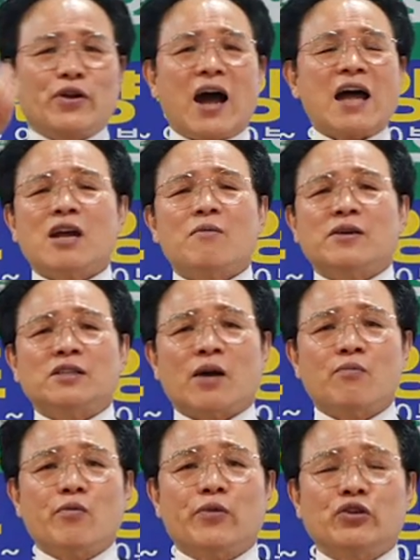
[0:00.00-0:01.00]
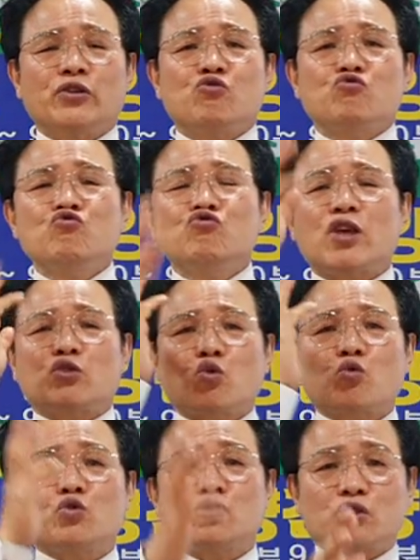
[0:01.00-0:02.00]
하나만 잡아버려. 그래서 유대
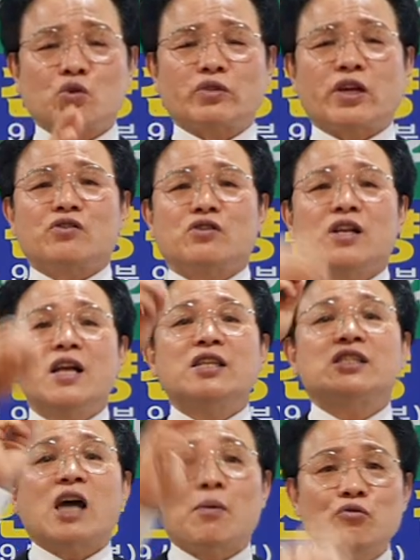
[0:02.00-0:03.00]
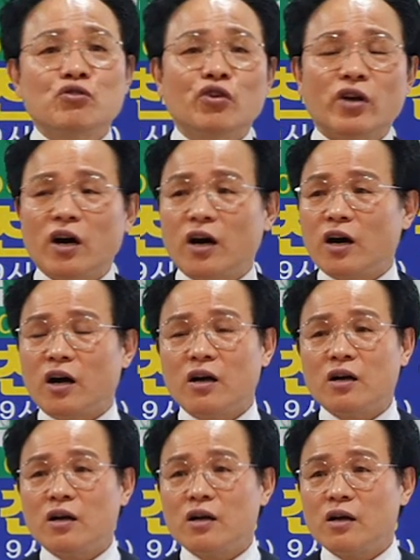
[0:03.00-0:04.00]
종교 지도자를 잡은 거야.
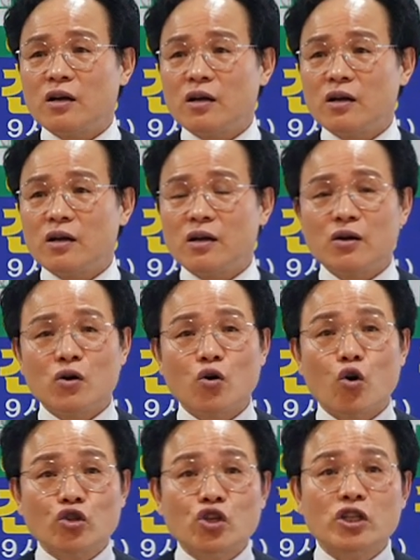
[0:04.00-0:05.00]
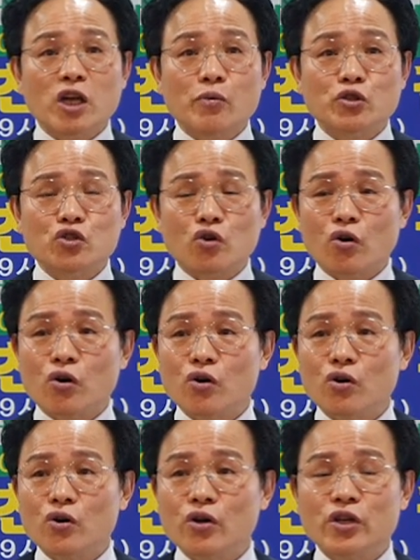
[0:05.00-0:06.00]
어떻게 잡았어?
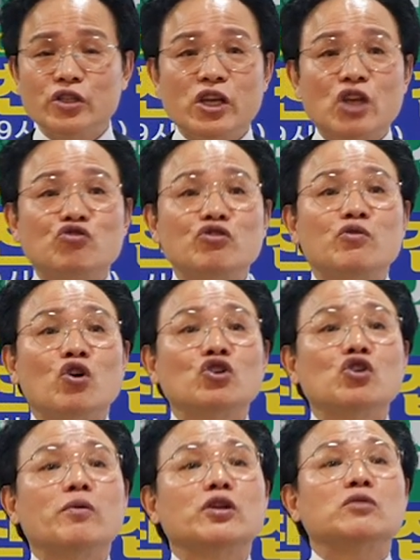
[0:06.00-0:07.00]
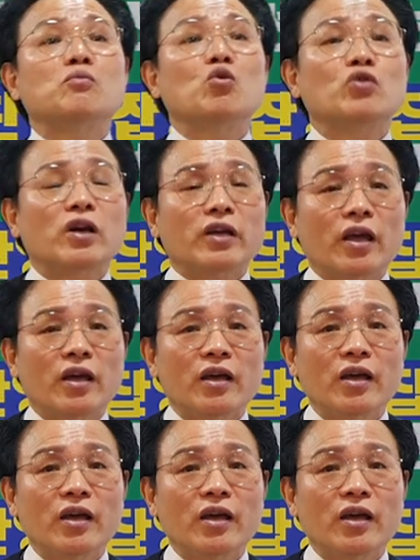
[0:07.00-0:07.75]
예수는 영접하지 못하게.